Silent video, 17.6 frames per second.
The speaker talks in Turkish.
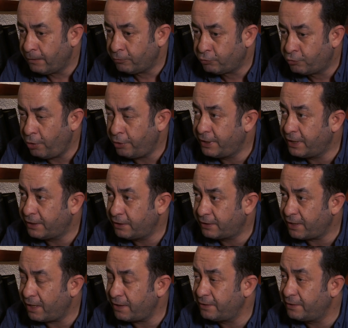Köydeki
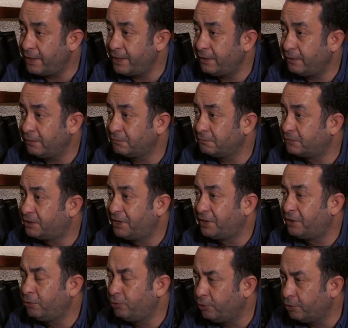tarlalar
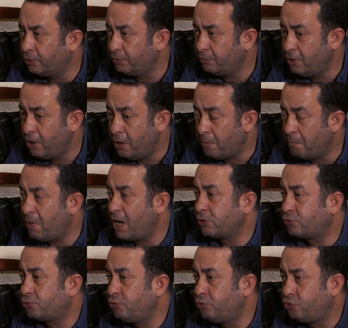kırılıyor
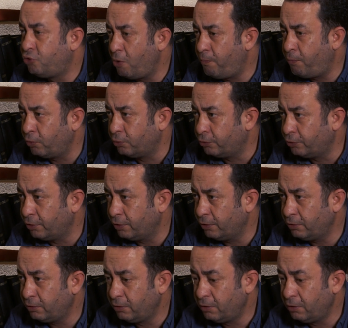mahsul çöp oluyor.